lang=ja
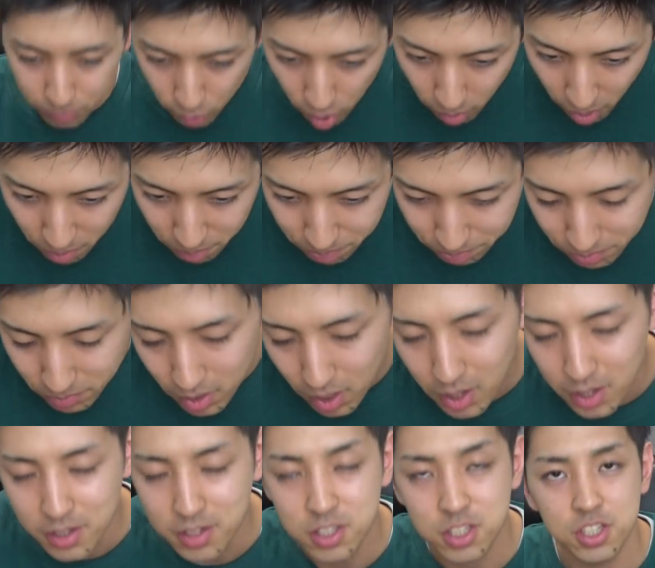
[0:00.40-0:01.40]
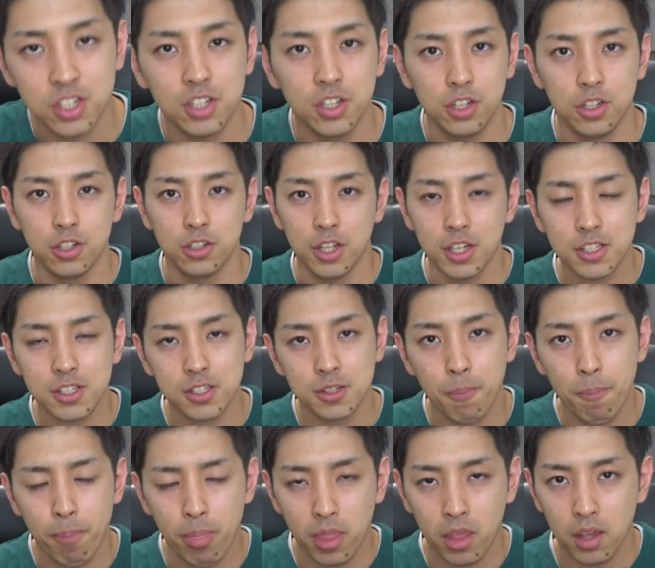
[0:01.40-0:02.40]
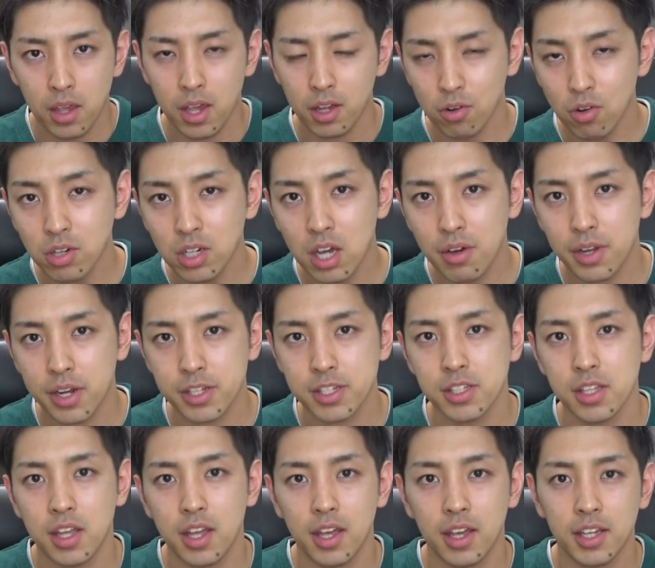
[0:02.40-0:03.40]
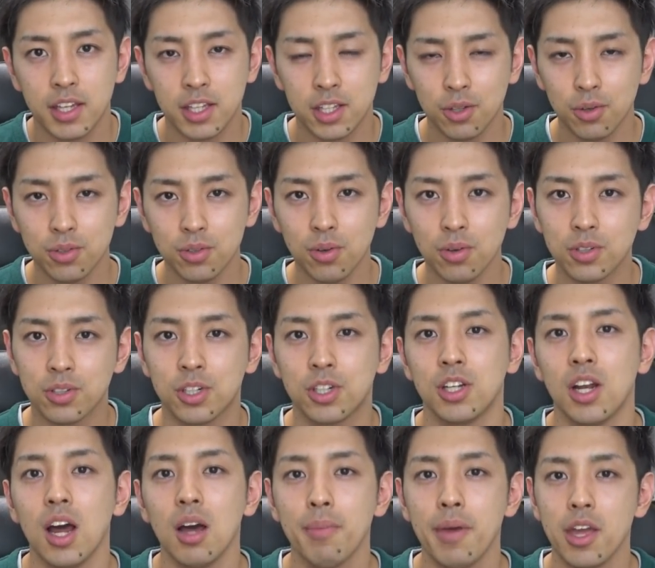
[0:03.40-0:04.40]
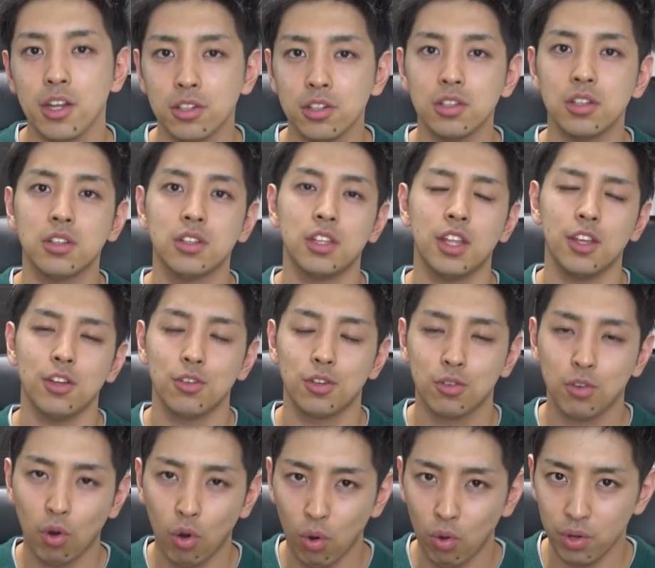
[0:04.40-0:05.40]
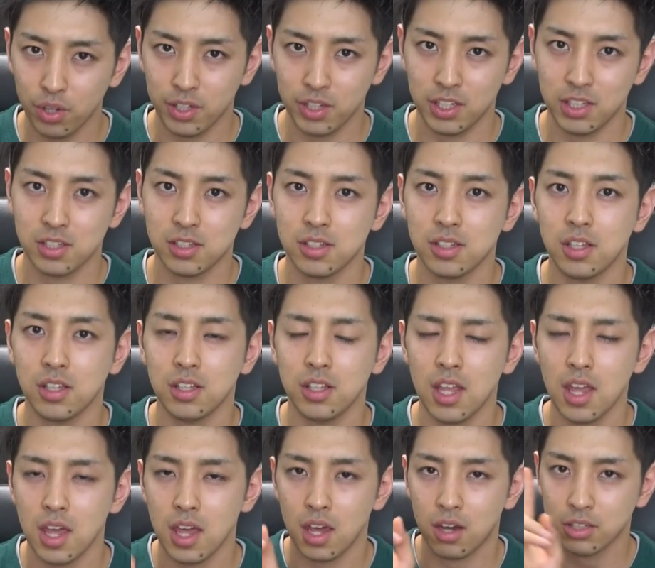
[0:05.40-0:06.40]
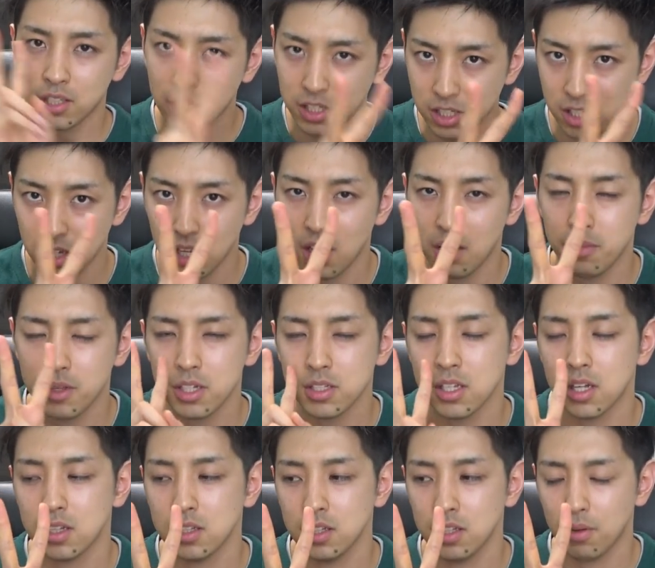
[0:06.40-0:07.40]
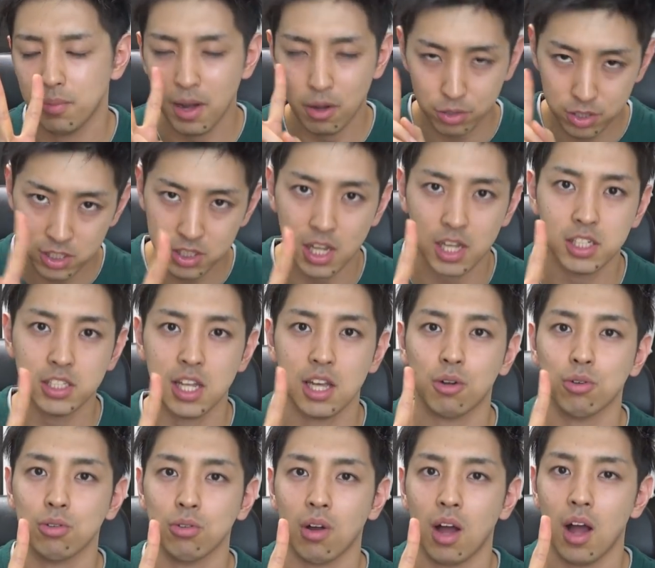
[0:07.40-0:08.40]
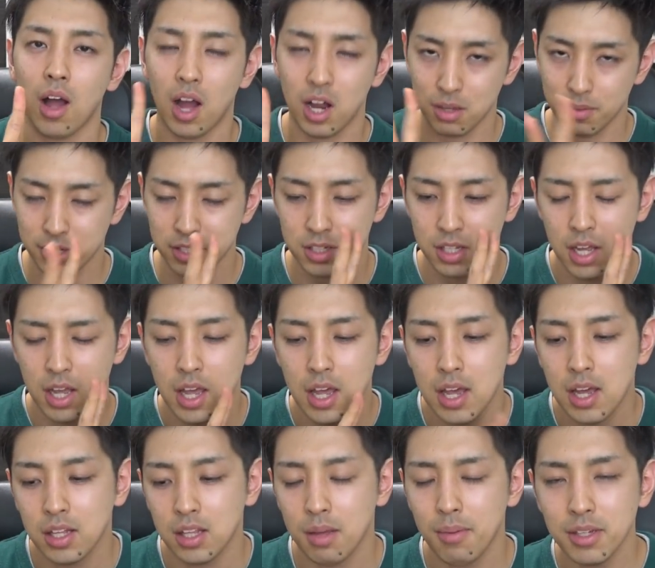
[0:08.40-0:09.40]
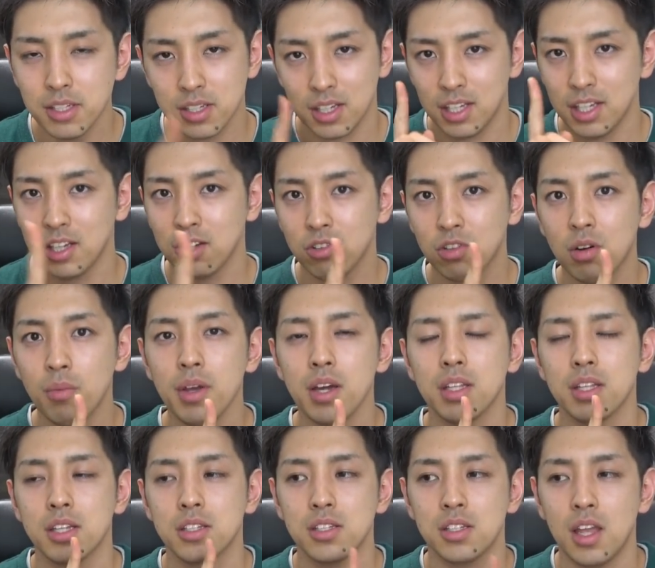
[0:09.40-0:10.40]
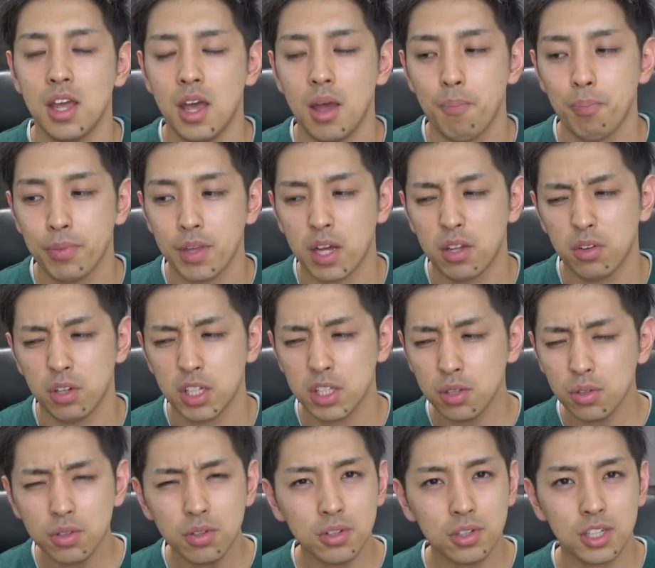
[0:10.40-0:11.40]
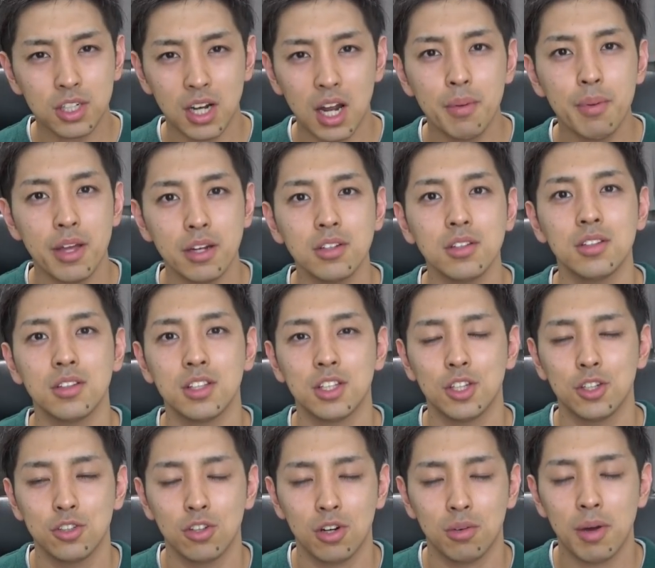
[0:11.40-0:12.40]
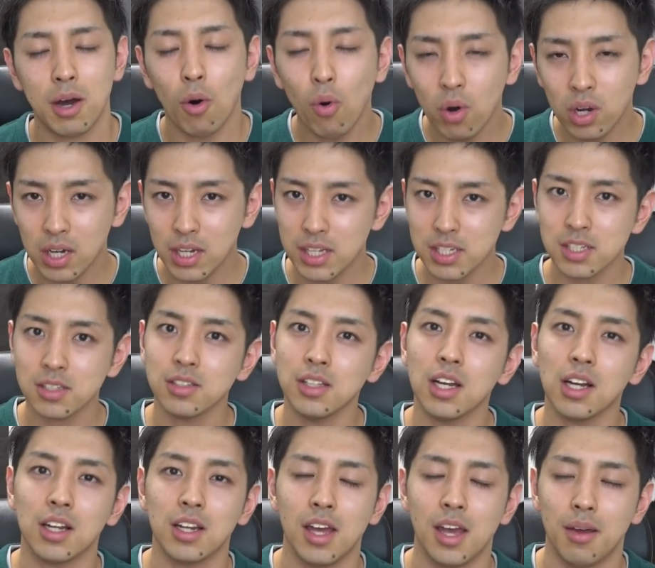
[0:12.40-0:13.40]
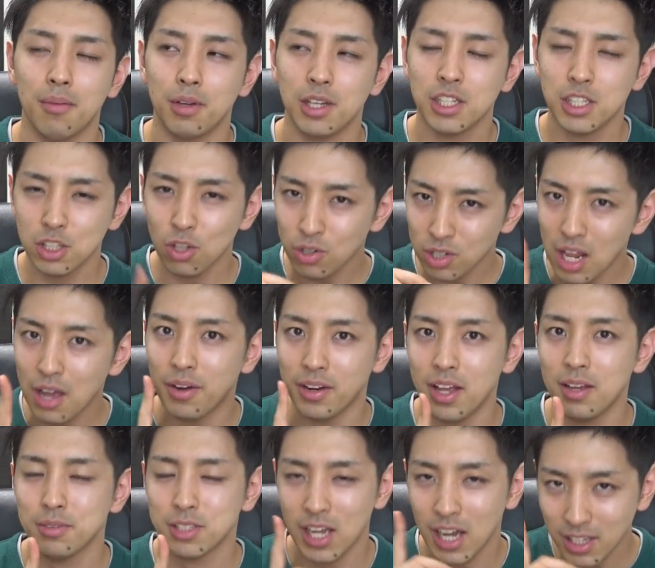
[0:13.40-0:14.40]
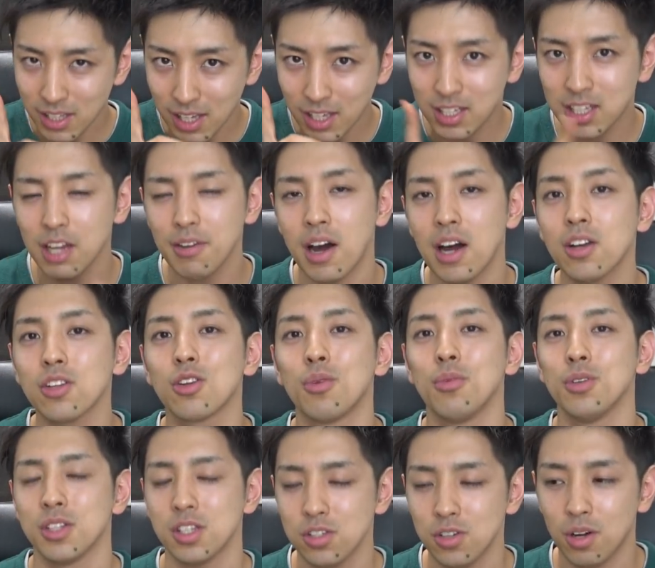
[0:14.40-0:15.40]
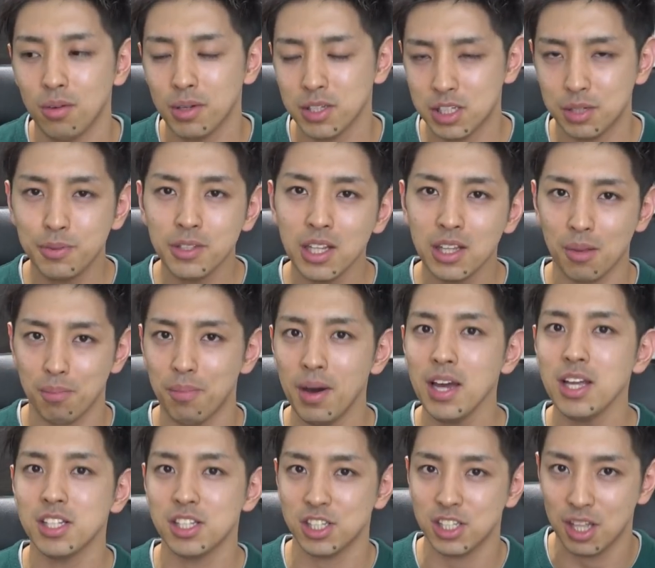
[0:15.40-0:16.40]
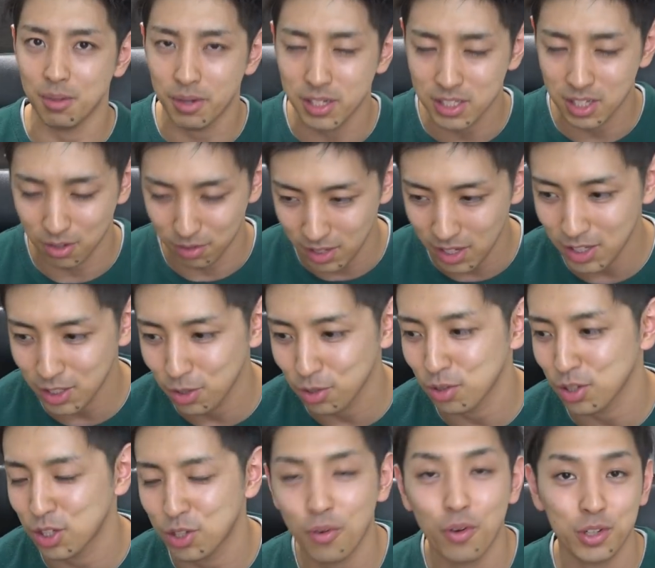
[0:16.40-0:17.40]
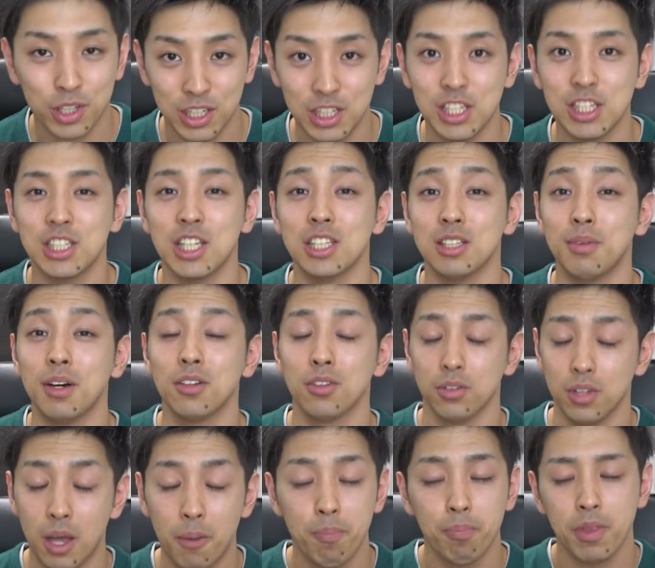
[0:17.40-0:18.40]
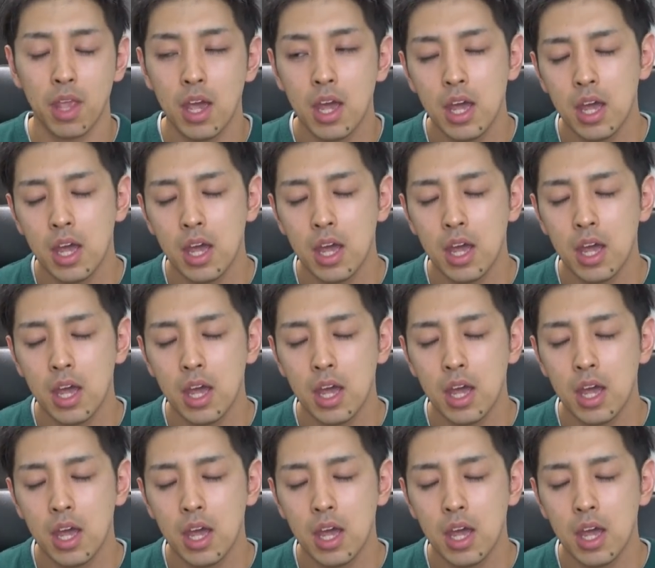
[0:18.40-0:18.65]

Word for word: の1です。今回はですね、人と比べるっていう行為について2つ皆さんにお伝えしたいことがあります。で、まず1個目はですね、人と比べるっていうのを、多かれ少なかれ、一度ぐらいはね、最低1回はあると思うんですよ。自分だって毎日してますけどね、人と人を気にしてしまうので。